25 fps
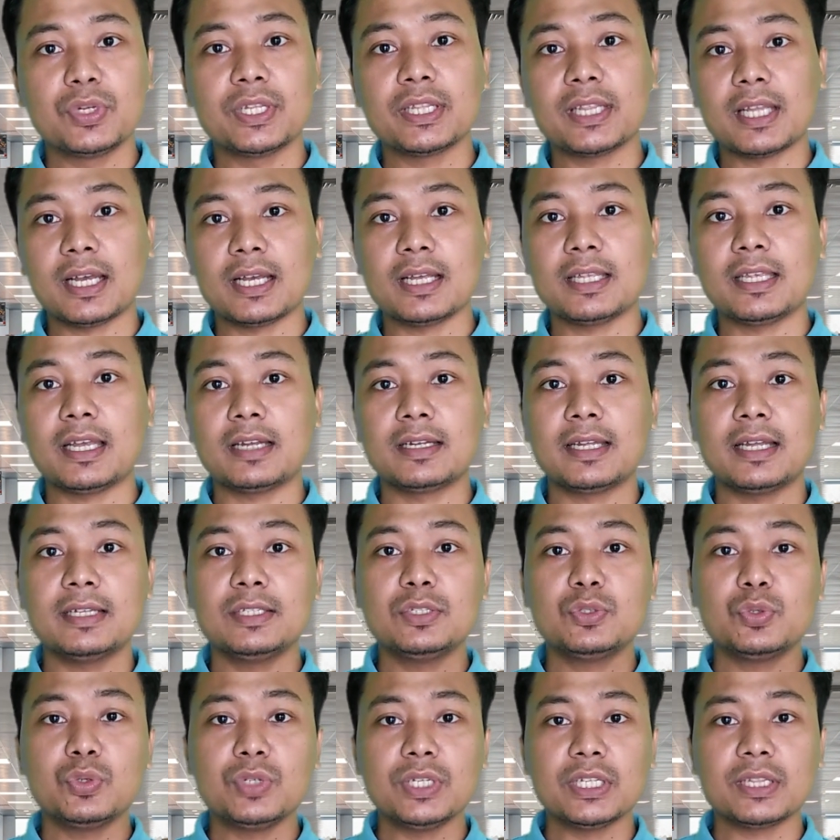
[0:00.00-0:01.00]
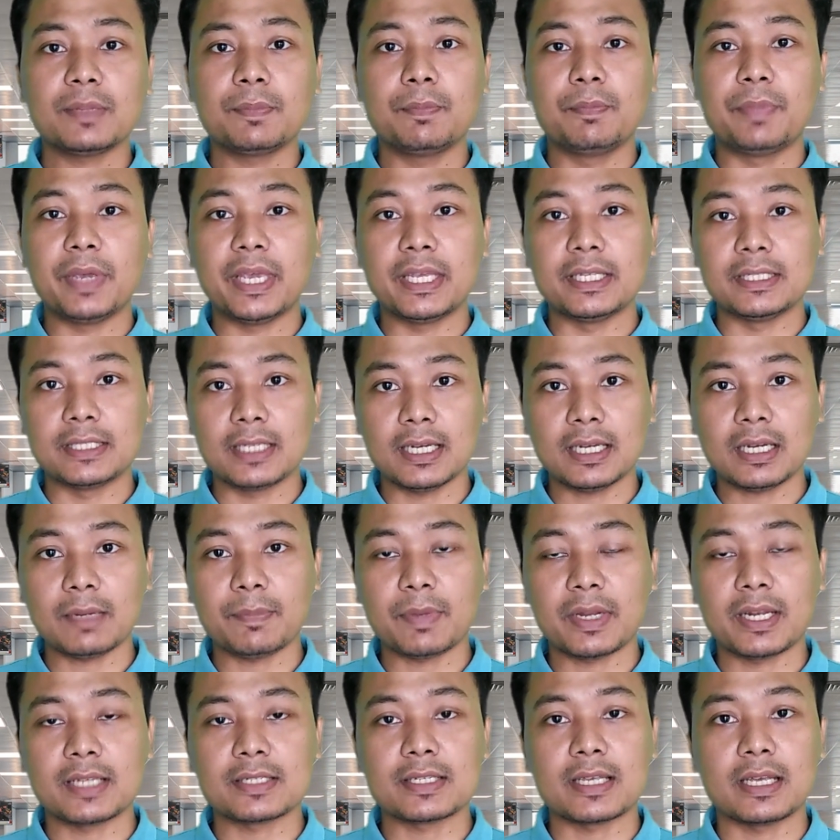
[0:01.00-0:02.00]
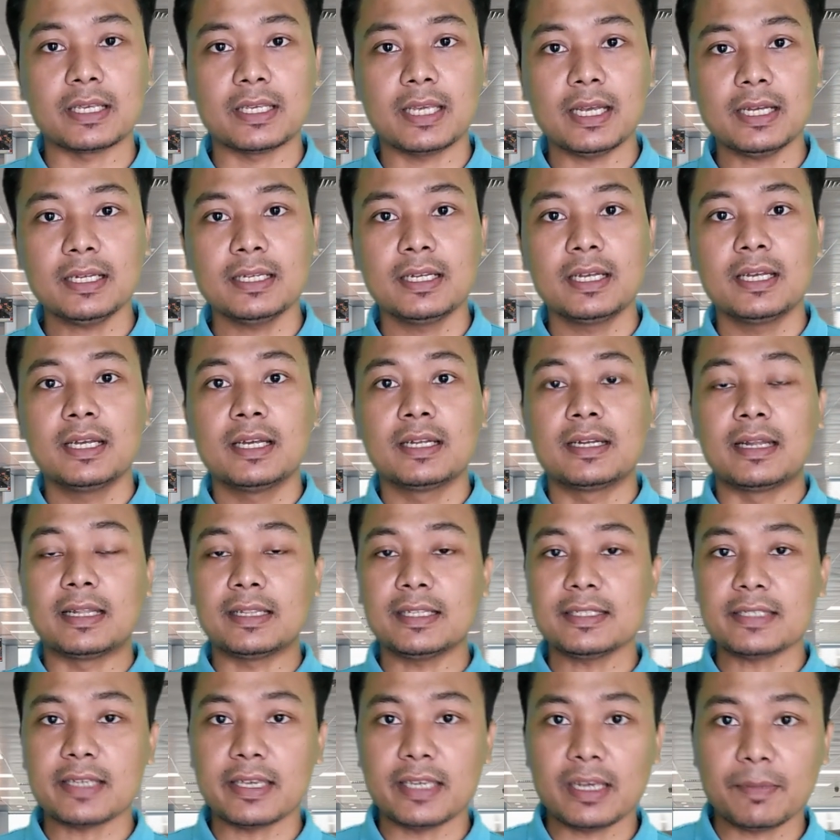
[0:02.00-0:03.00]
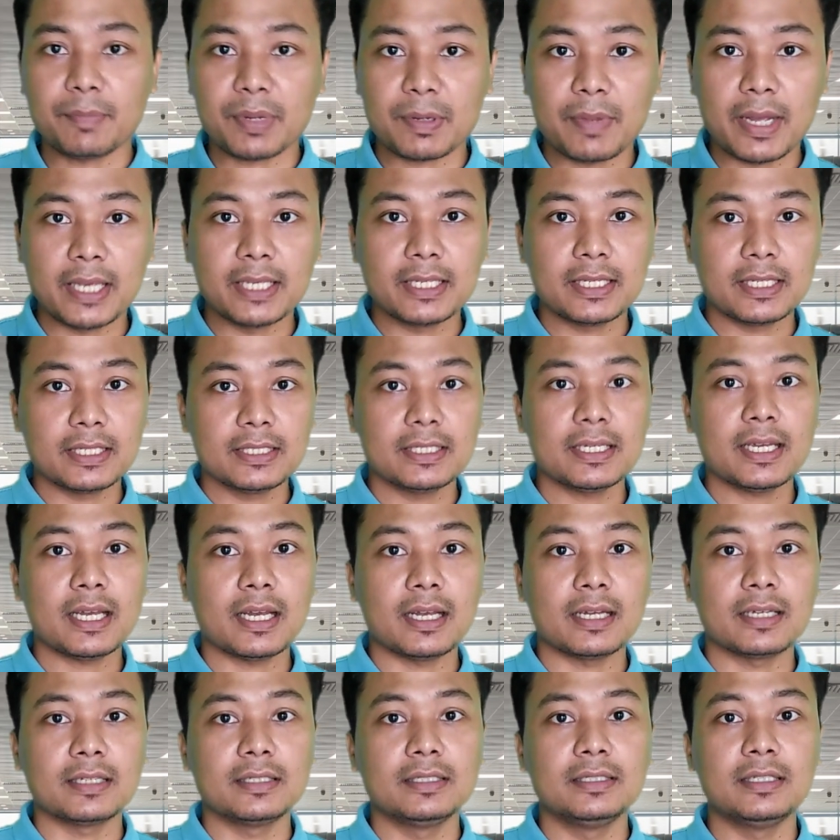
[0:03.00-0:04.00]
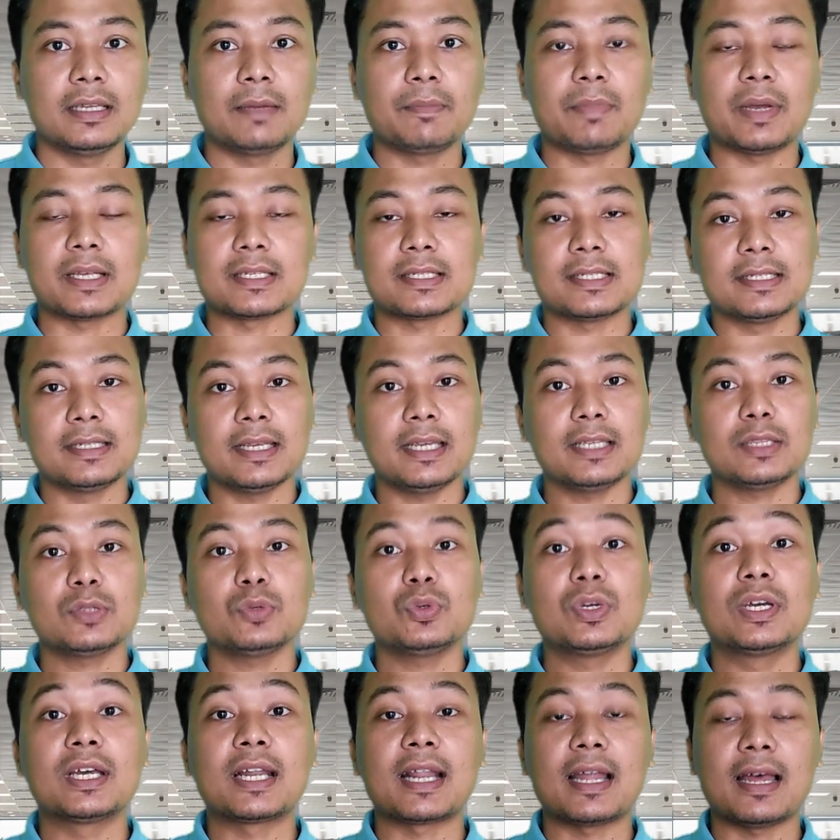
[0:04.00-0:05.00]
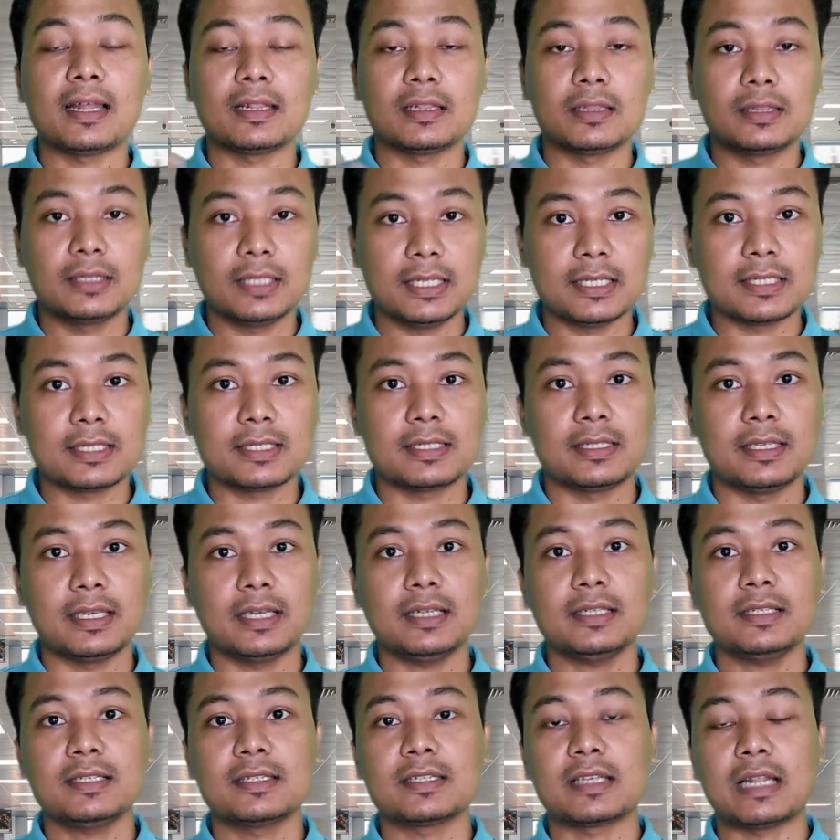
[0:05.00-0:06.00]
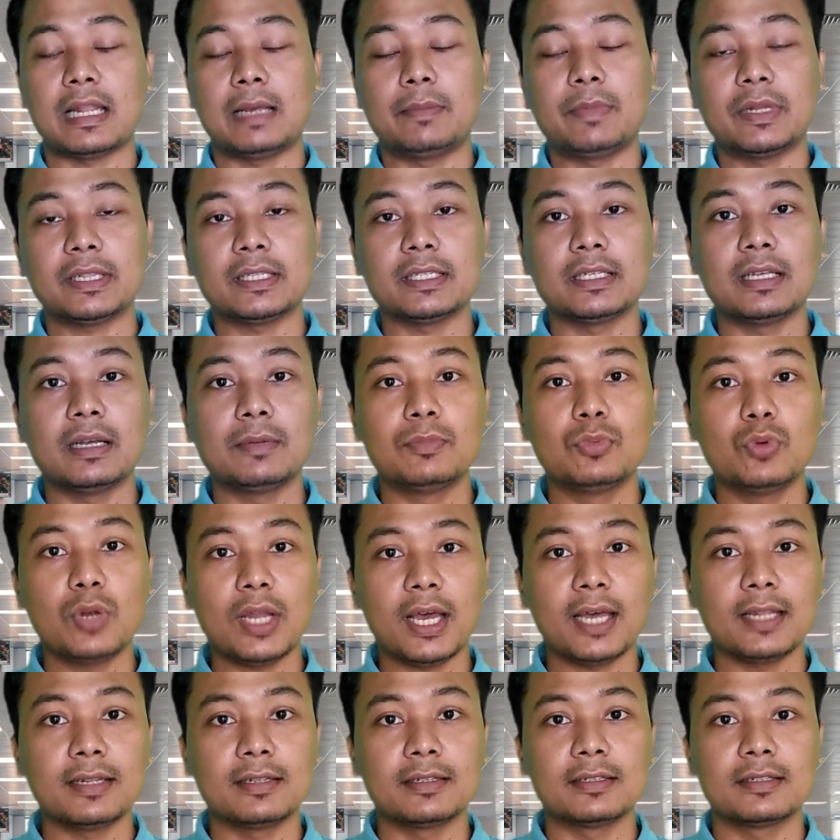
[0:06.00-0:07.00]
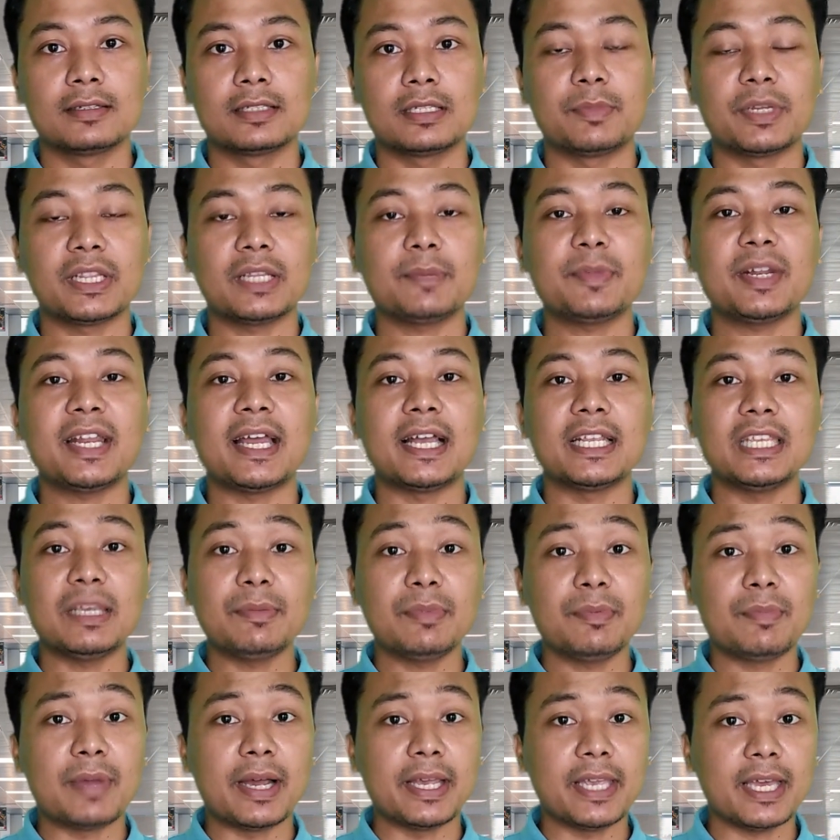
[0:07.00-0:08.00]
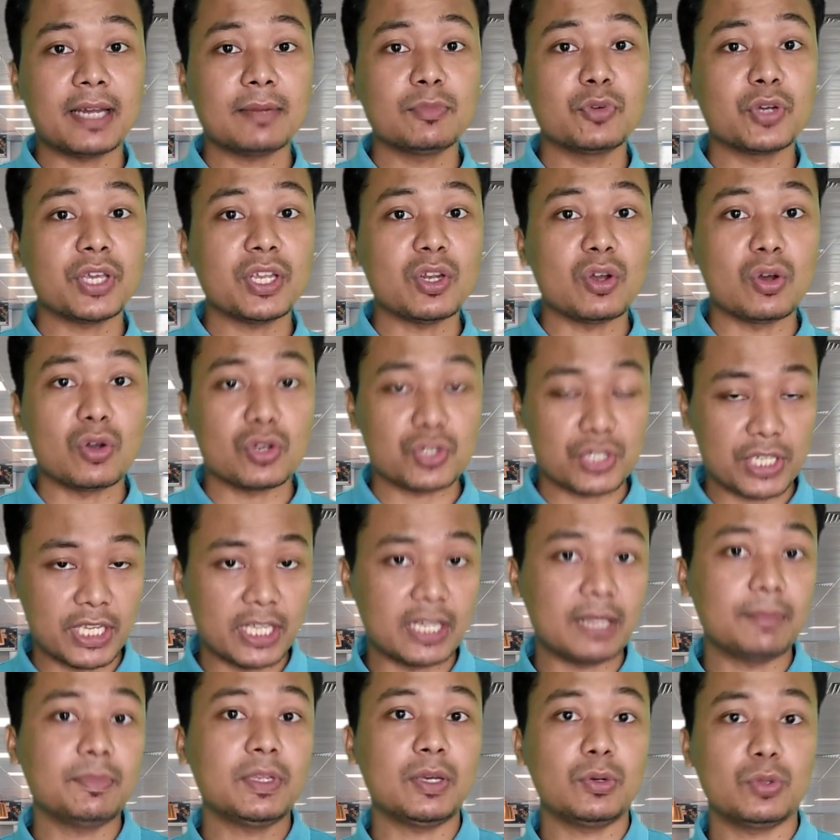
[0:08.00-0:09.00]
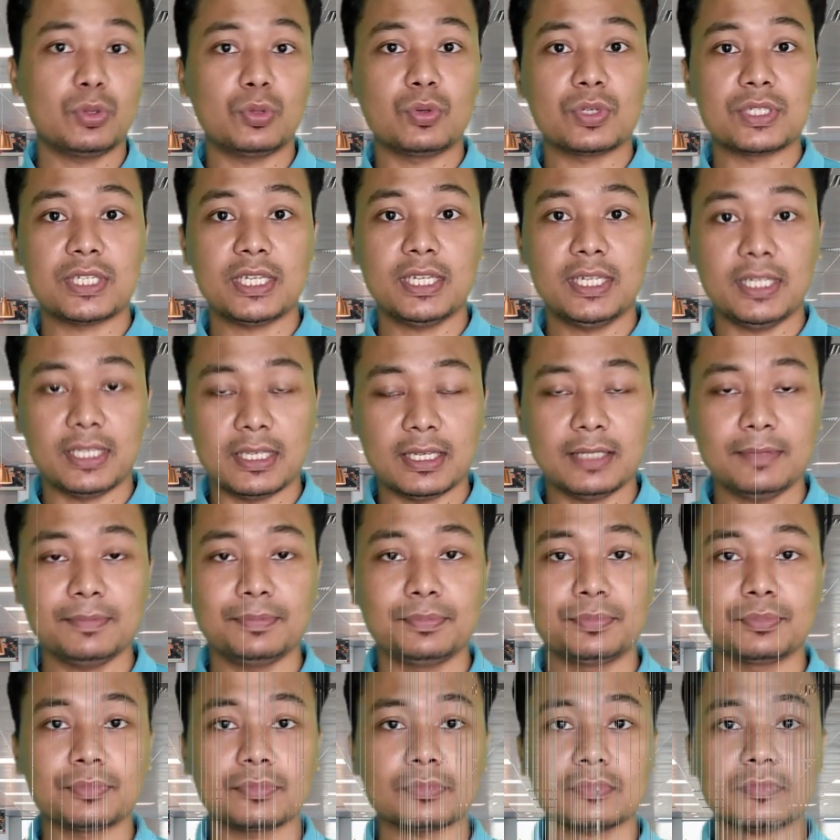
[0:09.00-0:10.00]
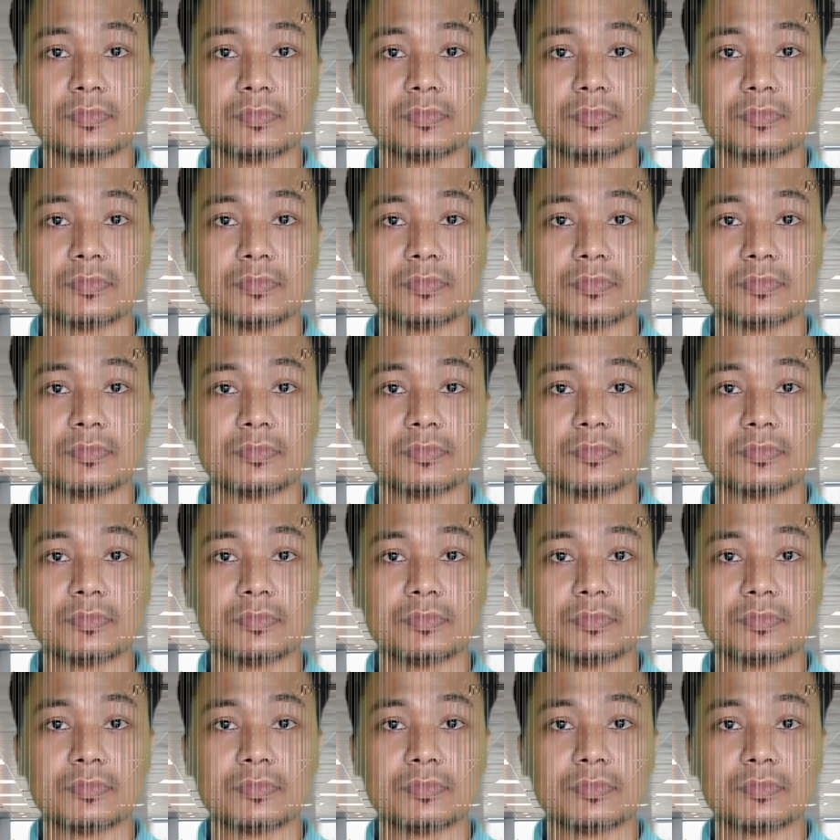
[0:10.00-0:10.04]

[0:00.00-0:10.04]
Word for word: unit A ya dan unit B-nya kepada saya. Nanti saya yang perbaikinya. Yang pastinya itu gratis ya selama 3 bulan. Teman-teman hanya membayar mungkin ongkos kirimnya untuk ke sini ya.